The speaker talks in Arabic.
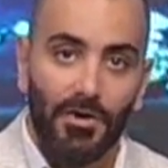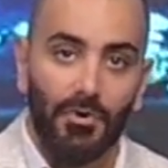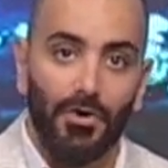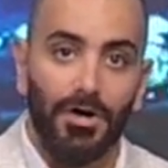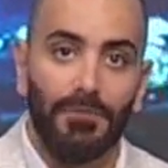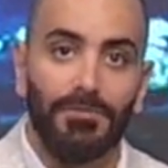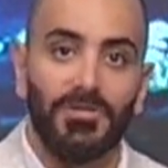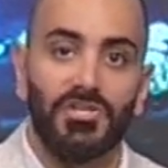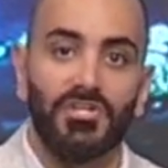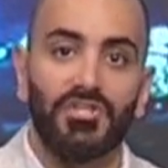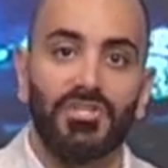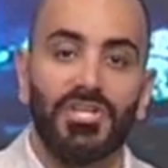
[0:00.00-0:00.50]

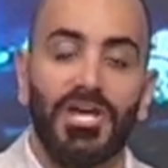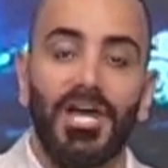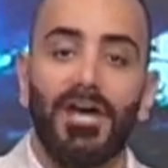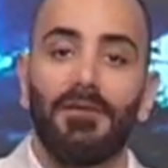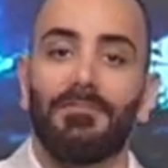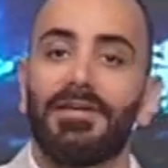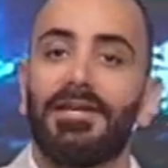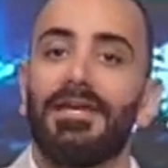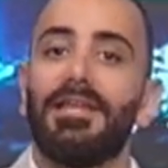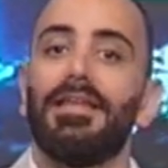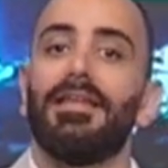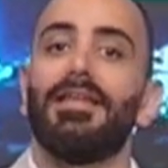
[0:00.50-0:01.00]

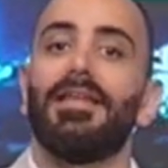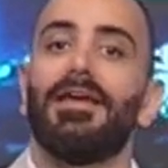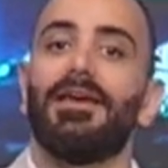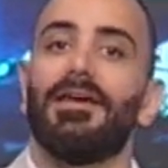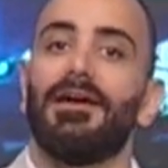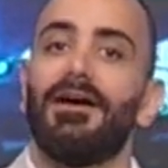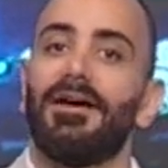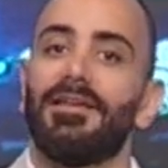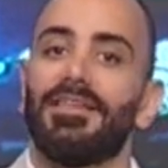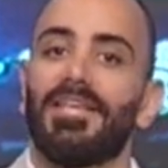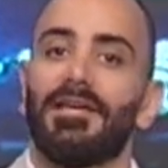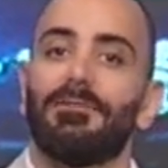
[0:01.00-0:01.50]
وبالشام
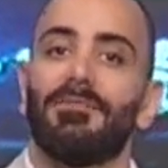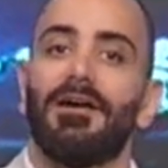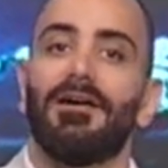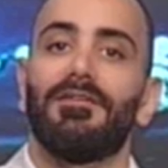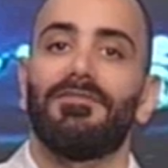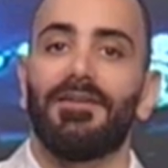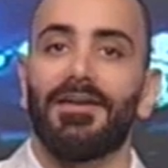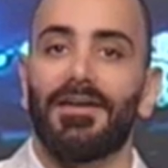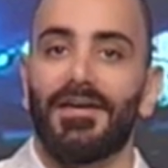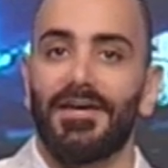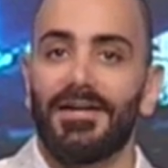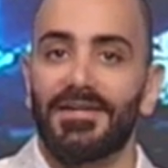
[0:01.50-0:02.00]
كلياتها ما
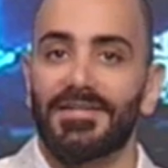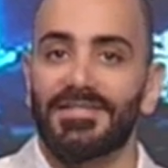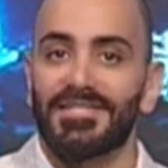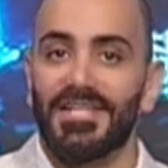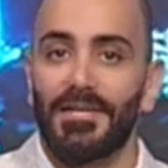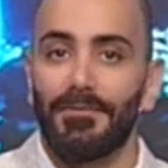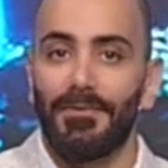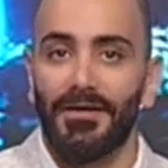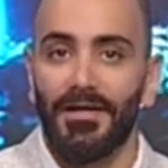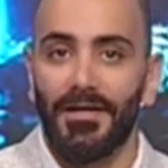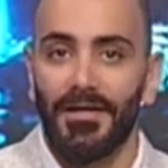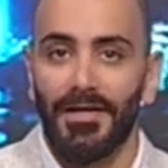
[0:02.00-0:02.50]
في غير
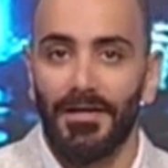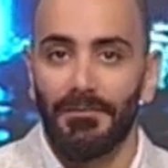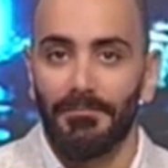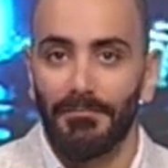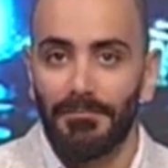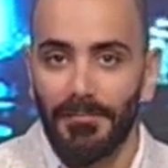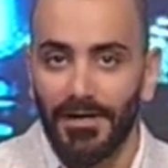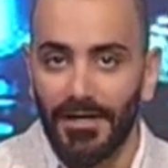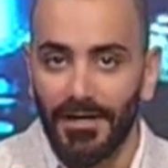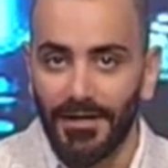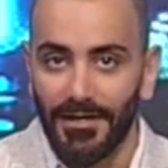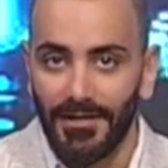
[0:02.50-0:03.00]
سبع
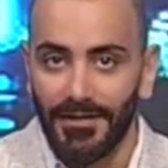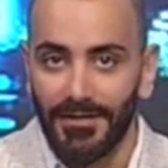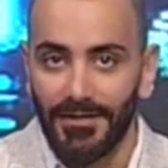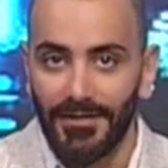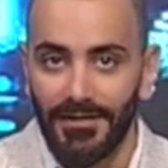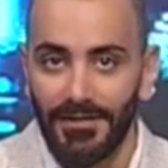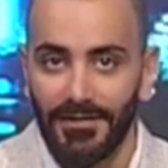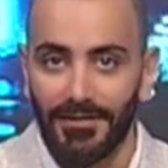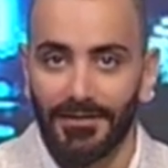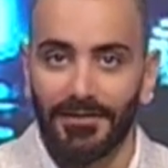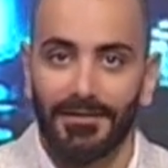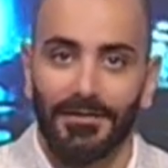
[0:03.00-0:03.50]

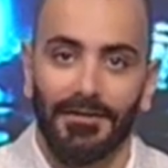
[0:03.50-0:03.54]
عمال